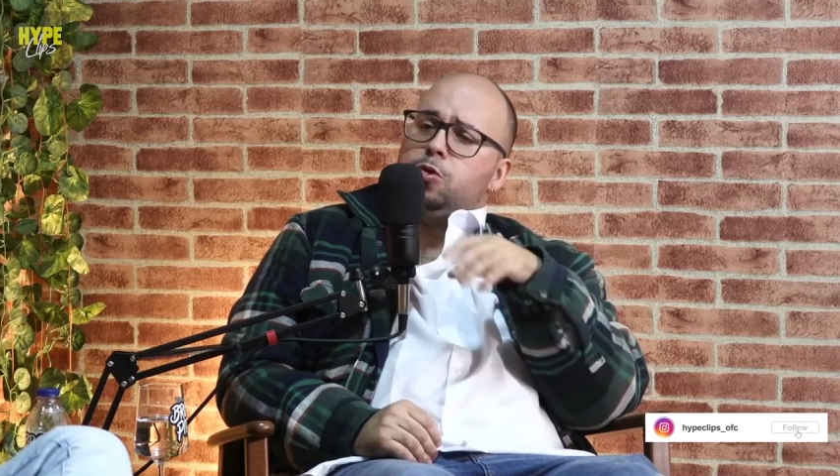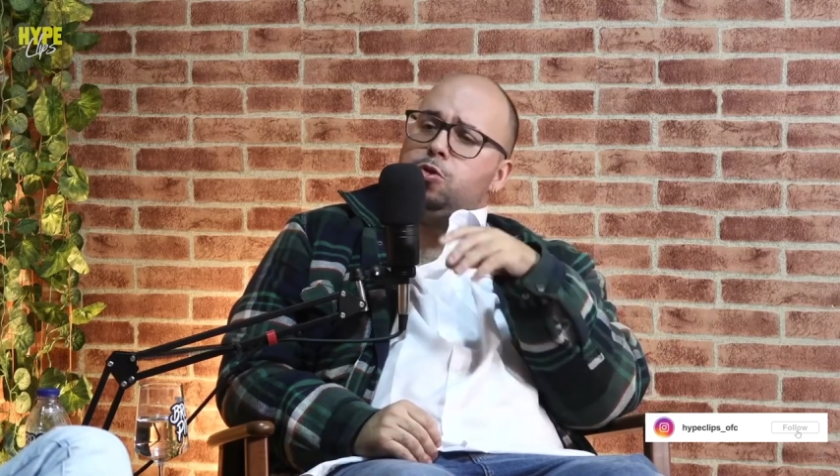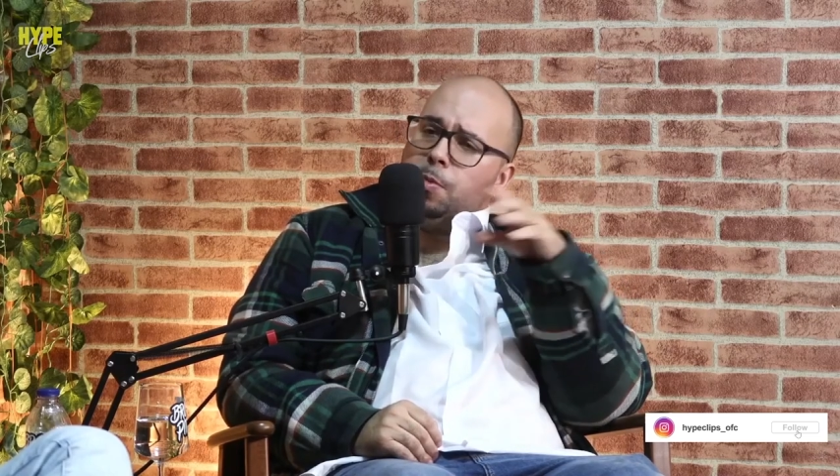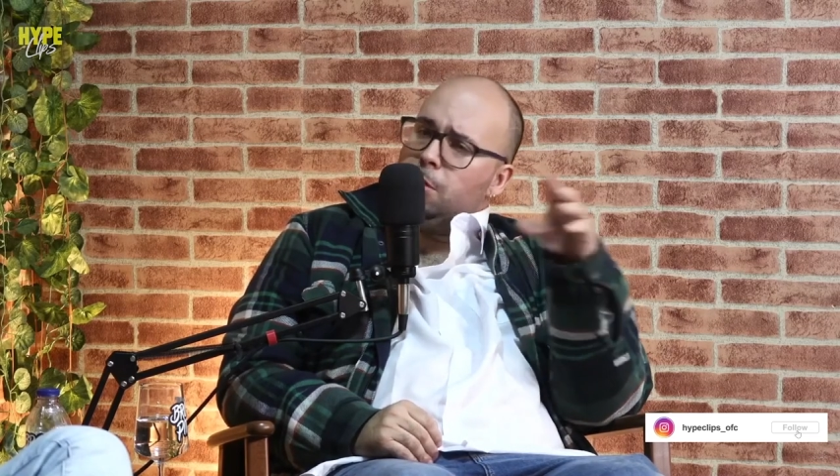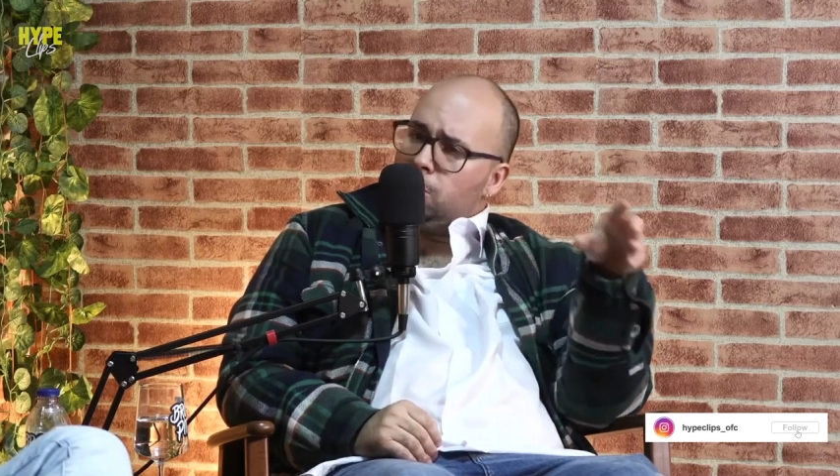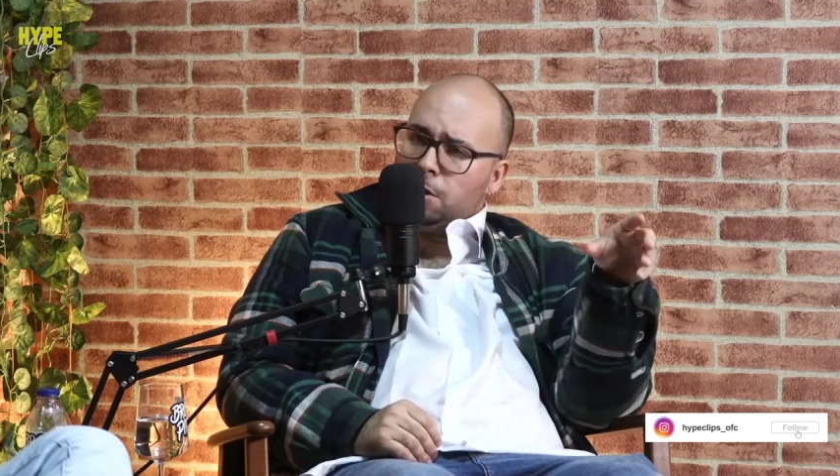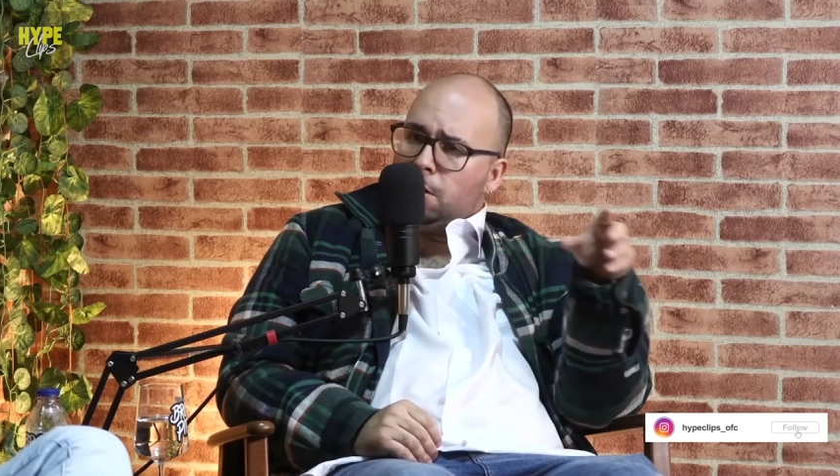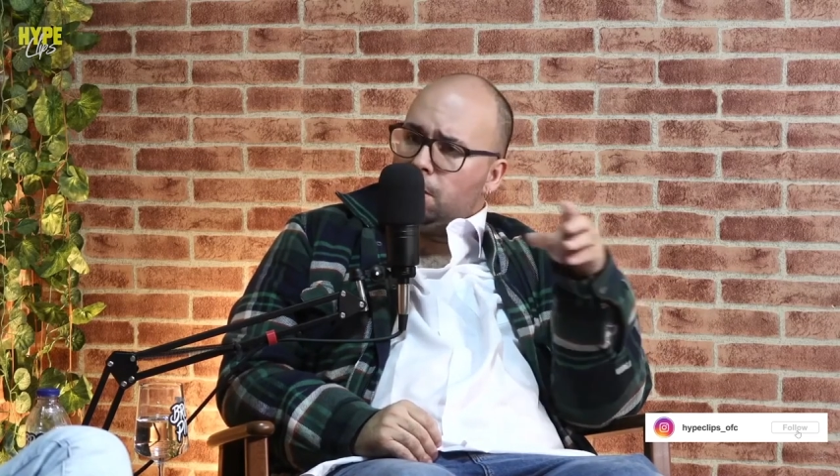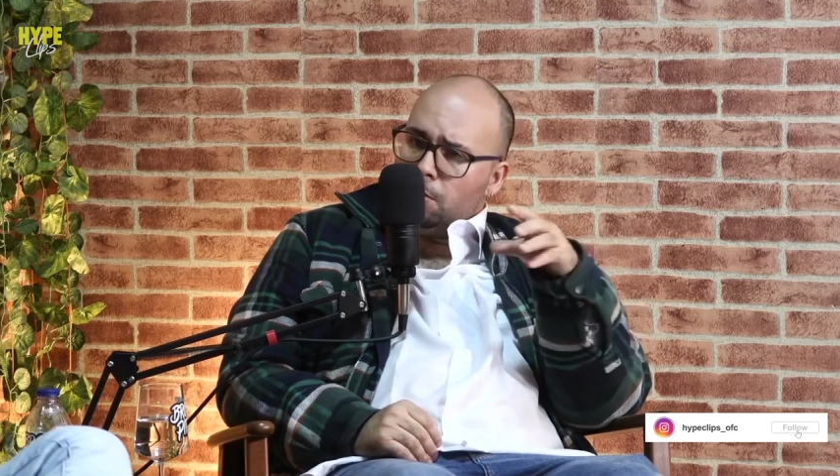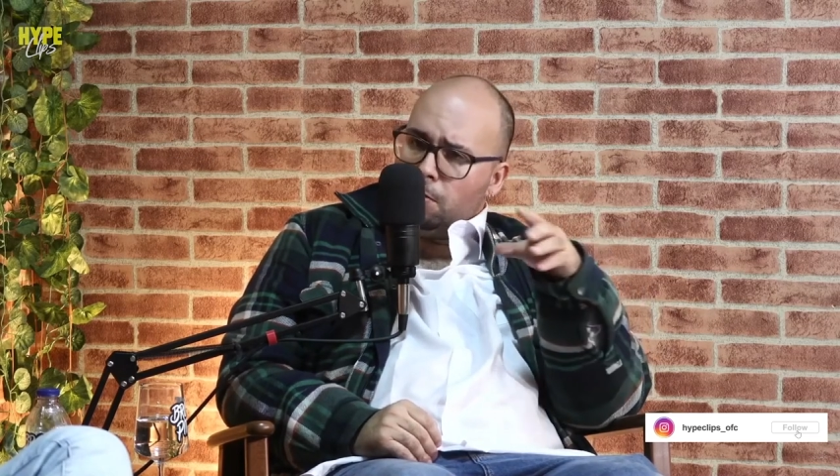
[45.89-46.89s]
os amigos
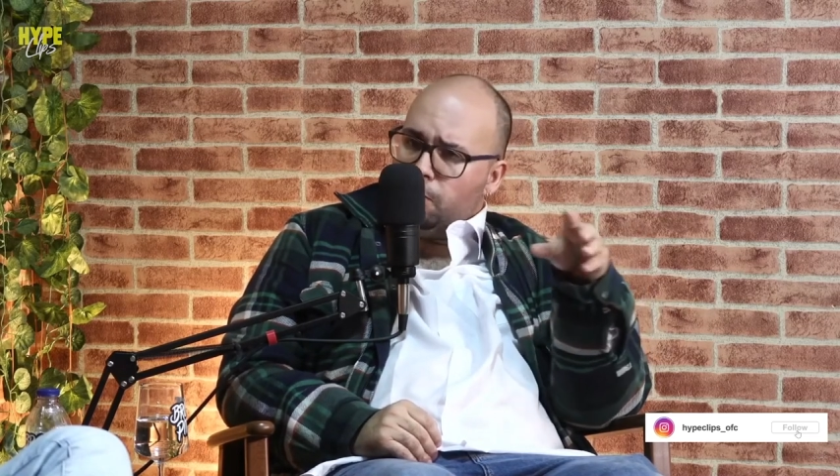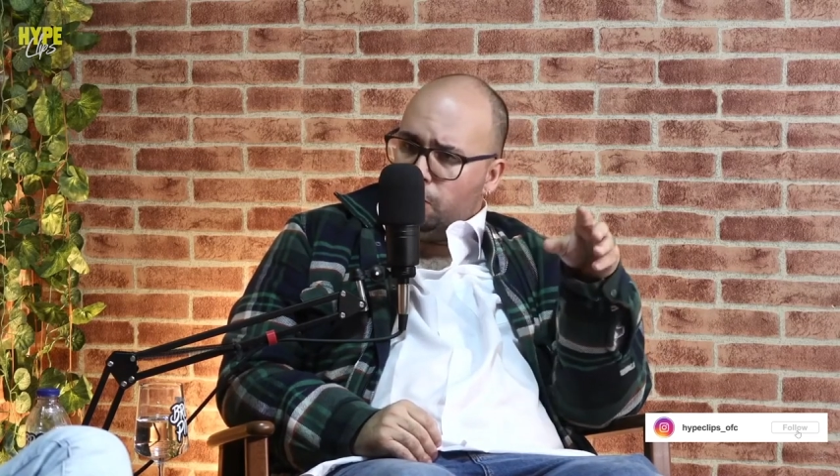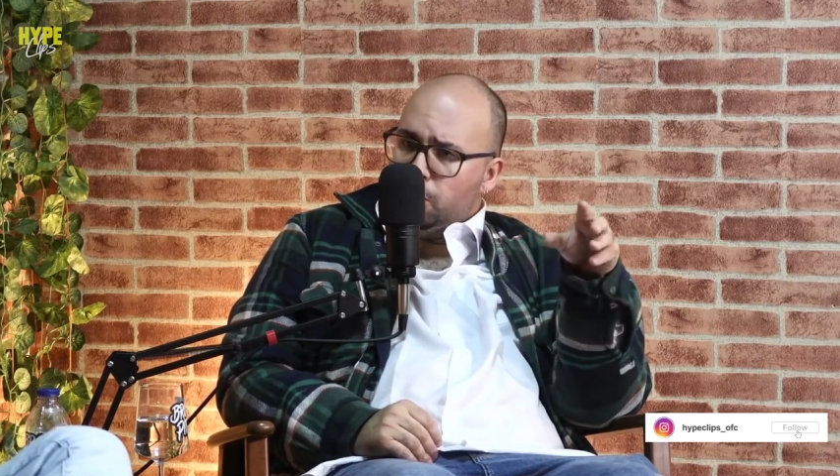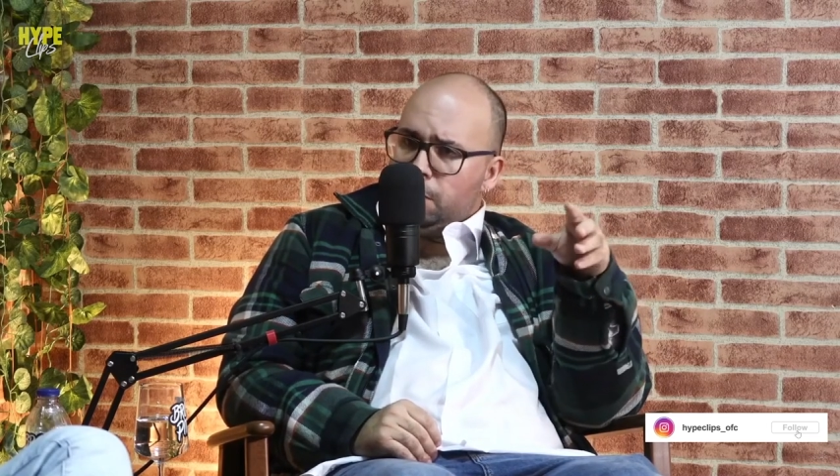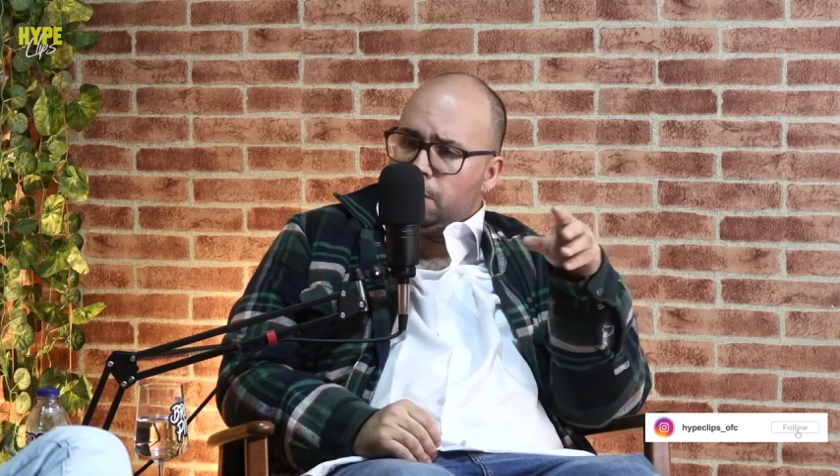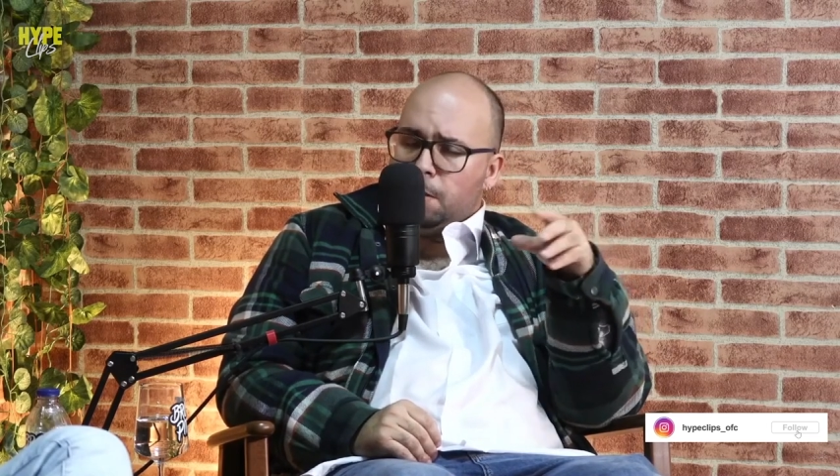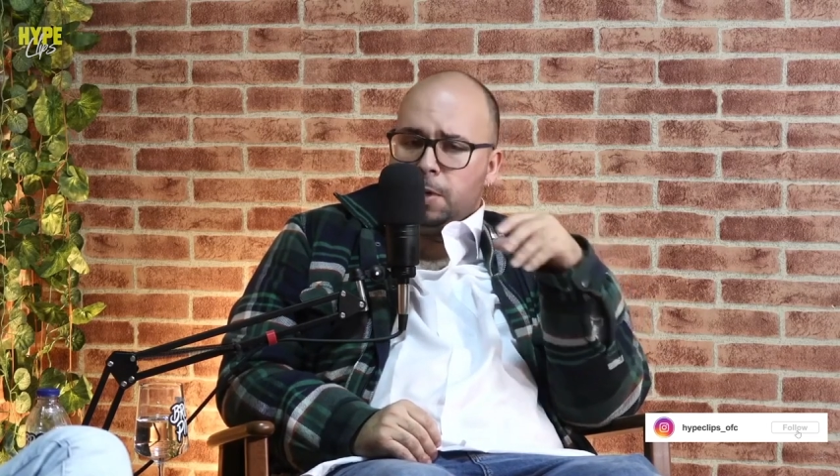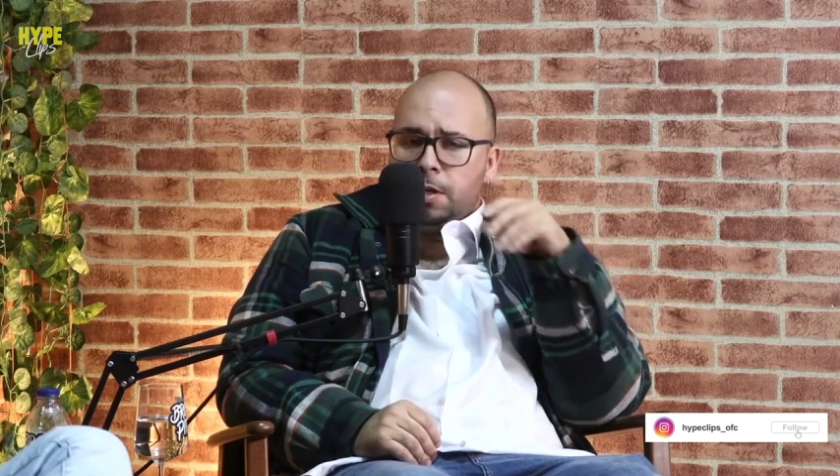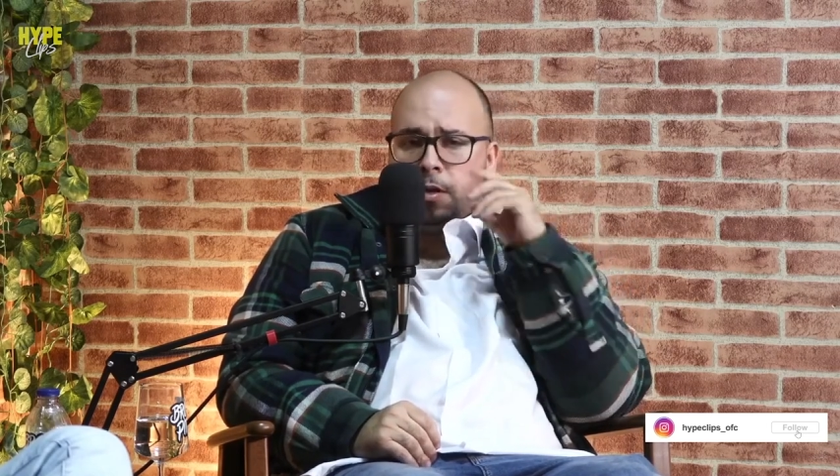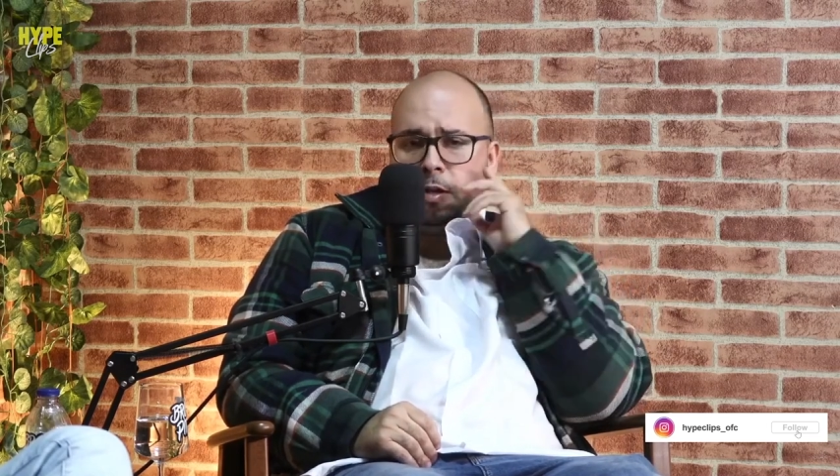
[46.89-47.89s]
dele dão-me força
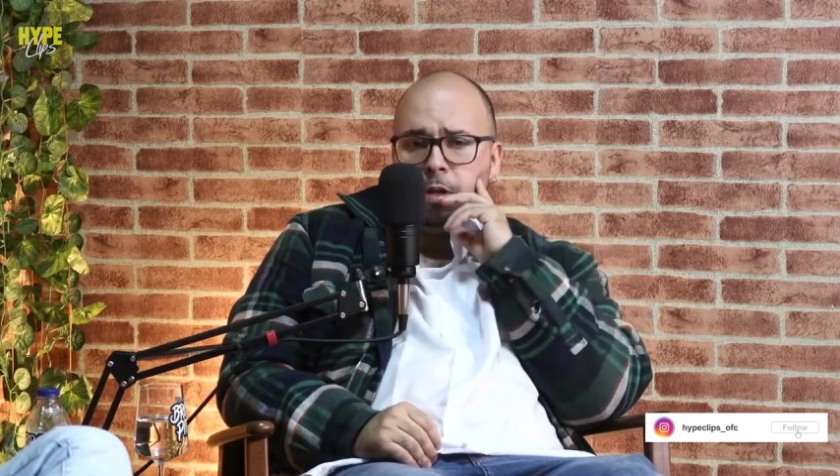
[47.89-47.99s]
também.